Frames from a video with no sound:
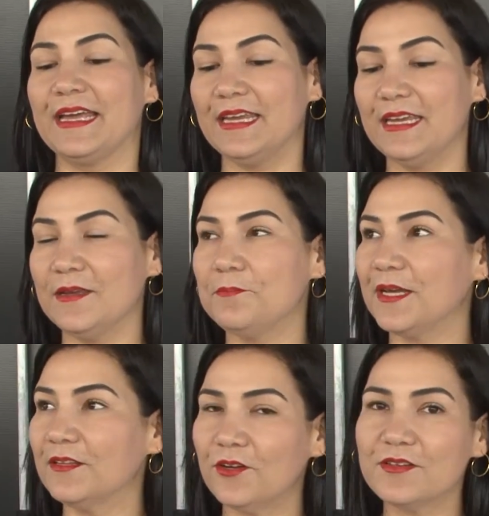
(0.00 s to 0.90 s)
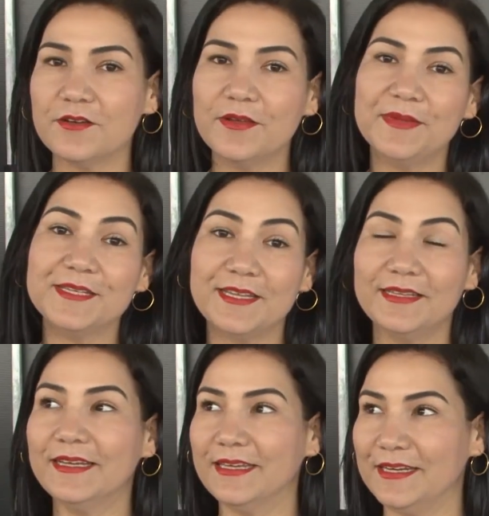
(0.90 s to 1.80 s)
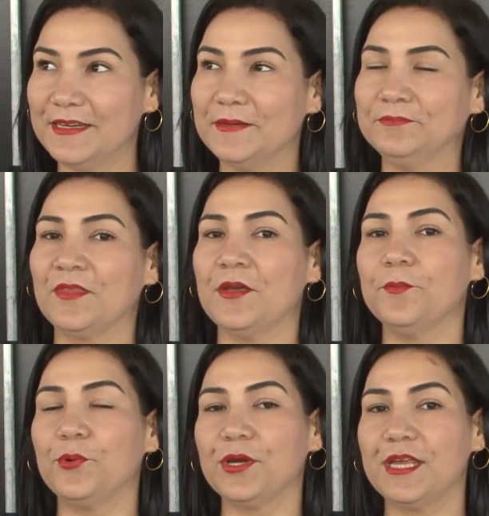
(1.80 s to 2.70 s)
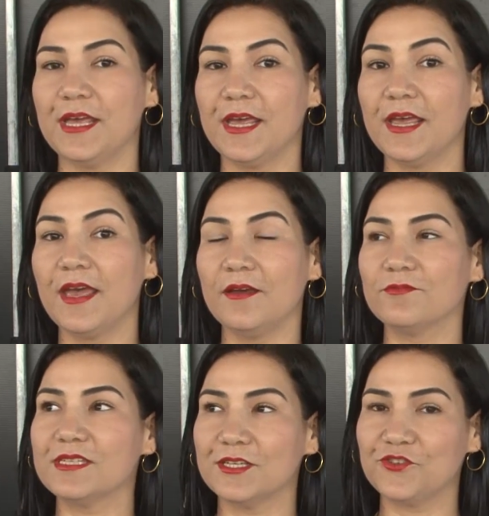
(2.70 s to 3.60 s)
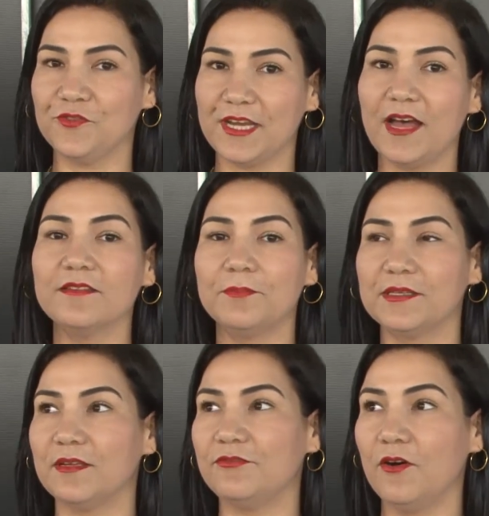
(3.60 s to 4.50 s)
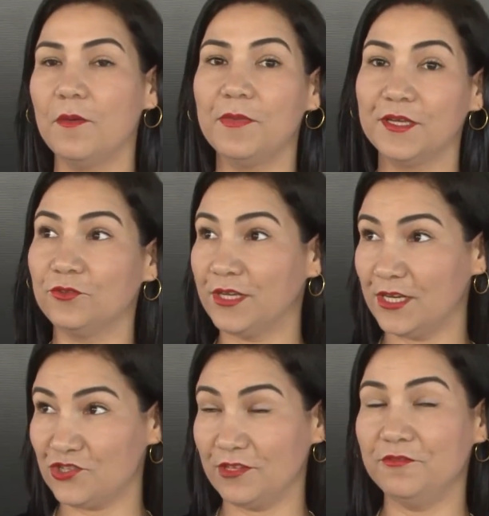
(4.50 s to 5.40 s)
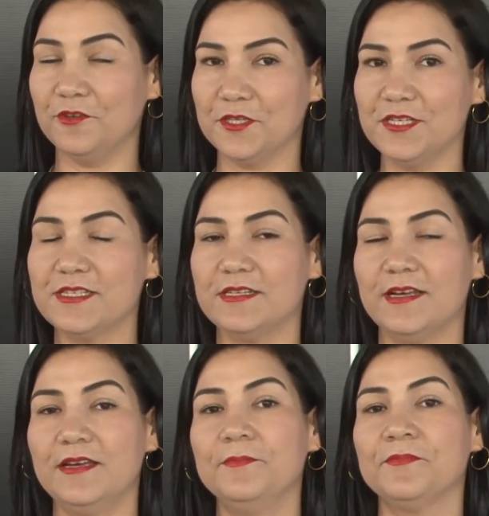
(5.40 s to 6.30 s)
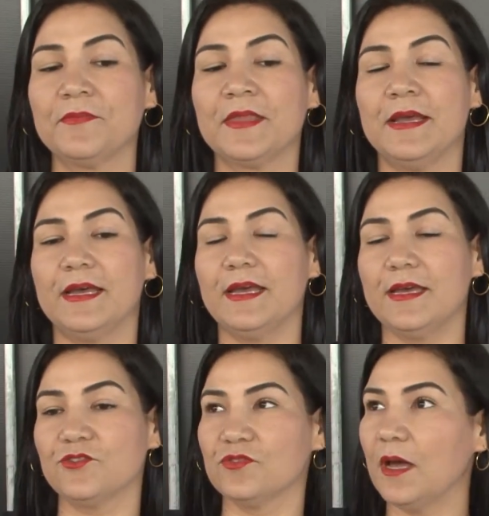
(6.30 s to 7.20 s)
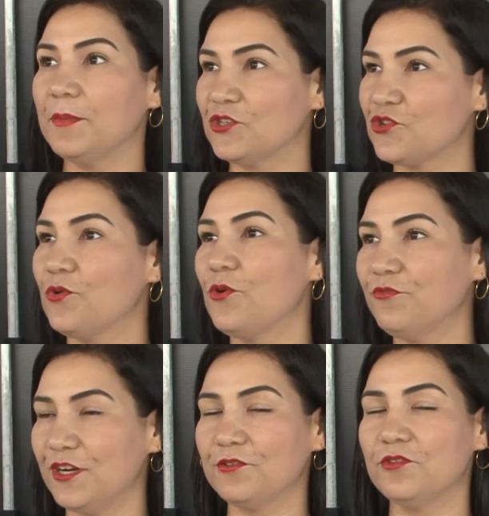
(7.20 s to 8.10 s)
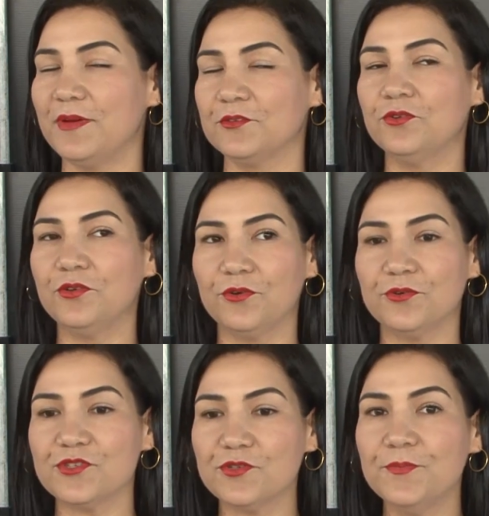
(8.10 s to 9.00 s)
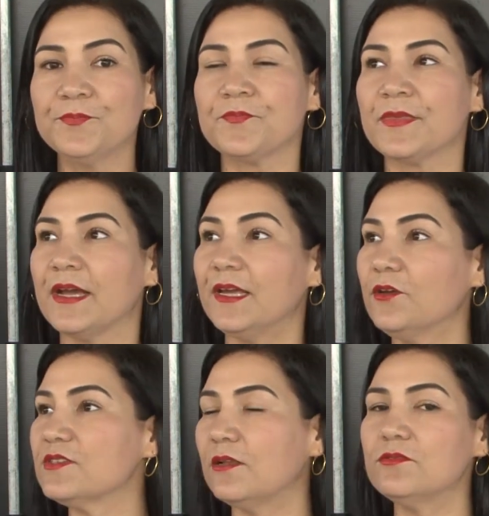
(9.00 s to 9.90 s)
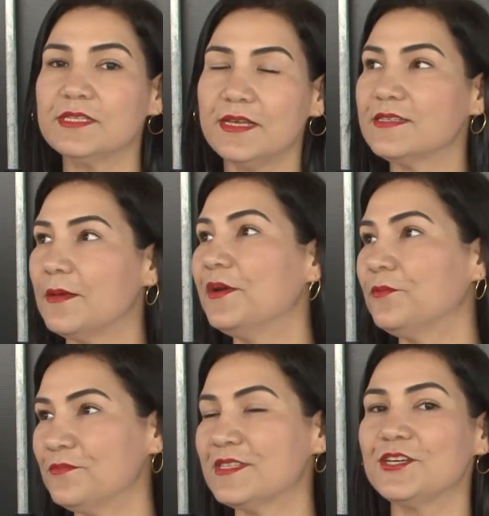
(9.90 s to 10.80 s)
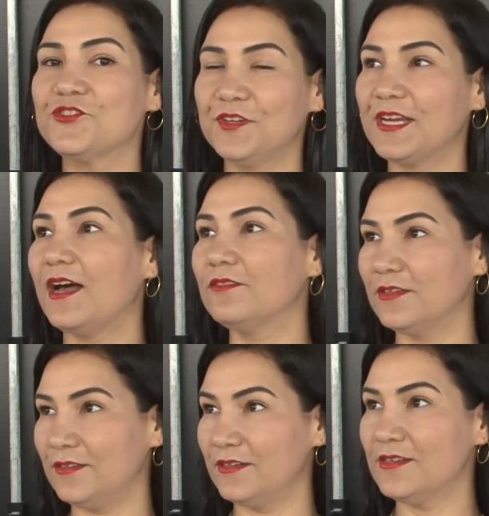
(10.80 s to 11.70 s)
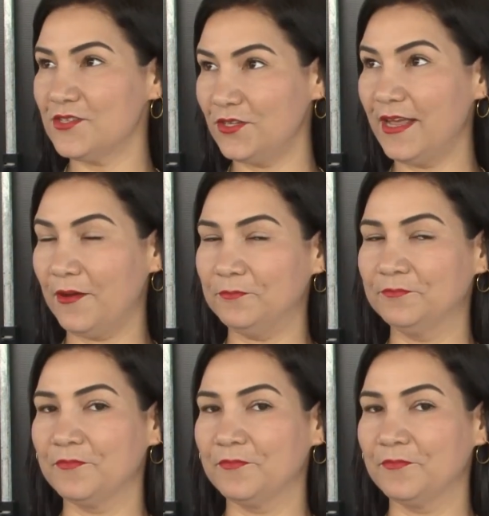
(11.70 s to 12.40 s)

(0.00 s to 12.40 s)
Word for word: E para nós é uma imensa alegria, porque é um certificado da plataforma Education First, né? É, juntamente com o governo do Mato Grosso, e os alunos recebem um certificado internacional.